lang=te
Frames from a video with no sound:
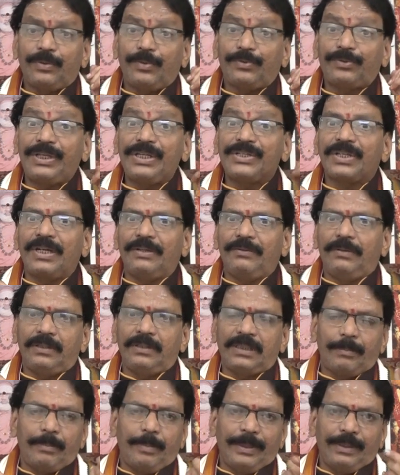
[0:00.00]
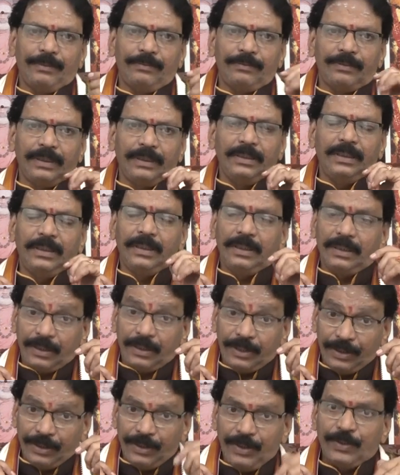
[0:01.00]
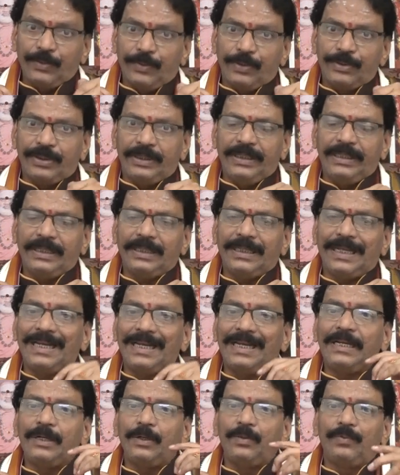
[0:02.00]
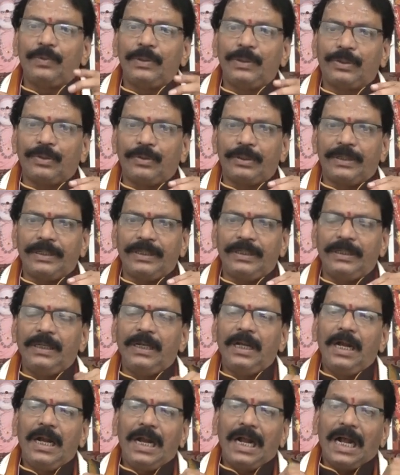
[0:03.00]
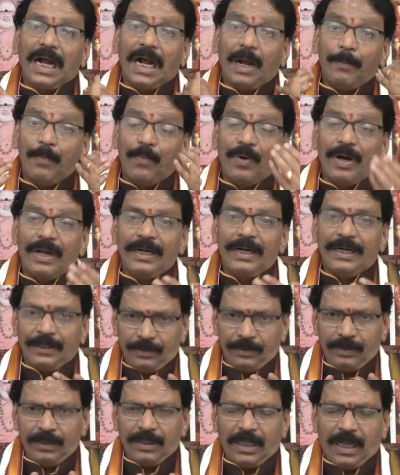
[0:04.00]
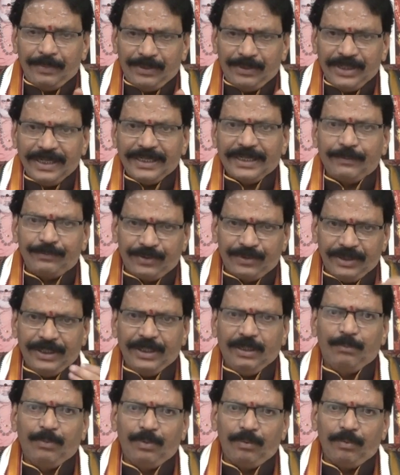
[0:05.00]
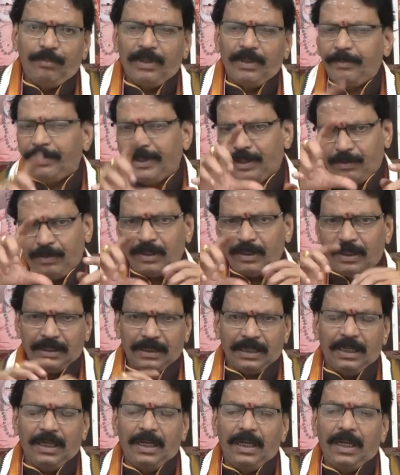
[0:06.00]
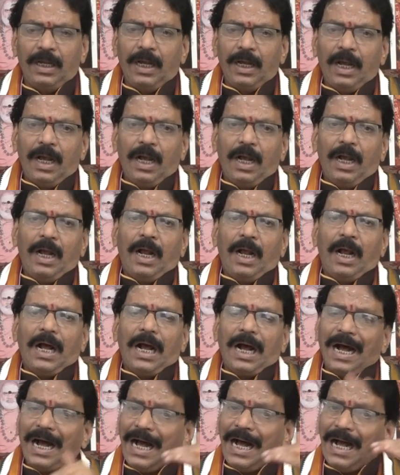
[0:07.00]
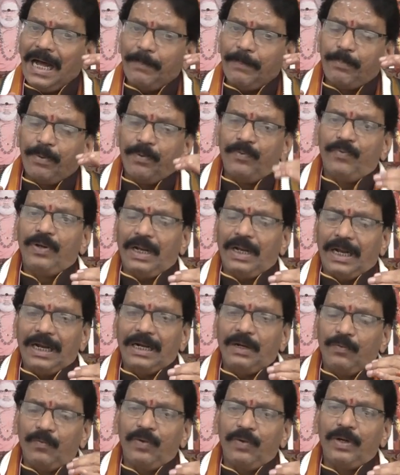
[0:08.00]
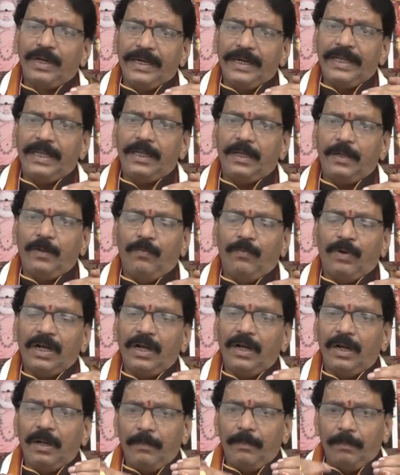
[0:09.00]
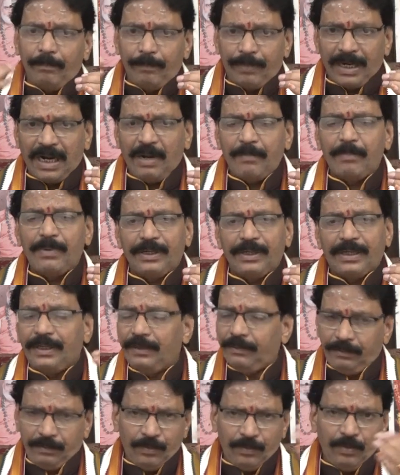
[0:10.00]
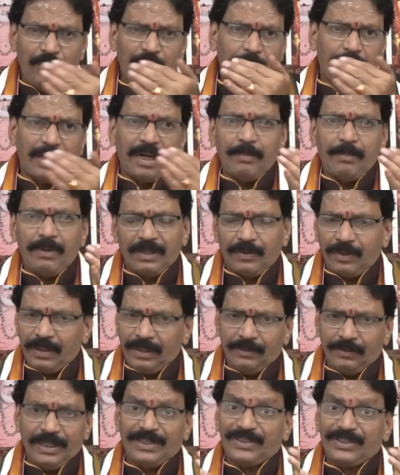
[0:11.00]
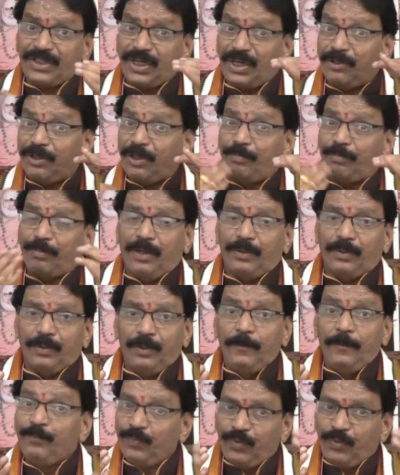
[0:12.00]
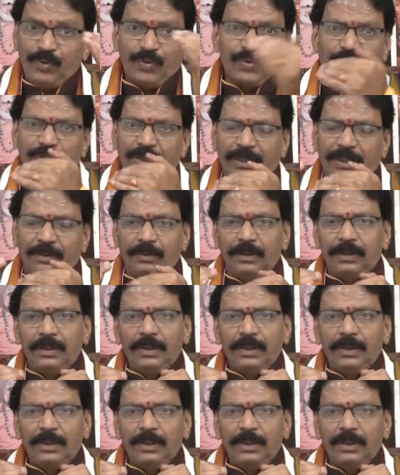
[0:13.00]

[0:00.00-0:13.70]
తృతీయ స్కందంలో చెప్పబడి ఉంది ఈ రోజుని నల్లని నువ్వులతోటి అమ్మవారిని అభిషేకం చేయడము మనం పెట్టుకుంటాం కదా ఆ పువ్వులు ఆ నువ్వులని ఒక బ్రాహ్మడికి గుళ్ళో బ్రాహ్మడికి ఎవరైనా దక్షిణతో పాటు తీసుకుంటారు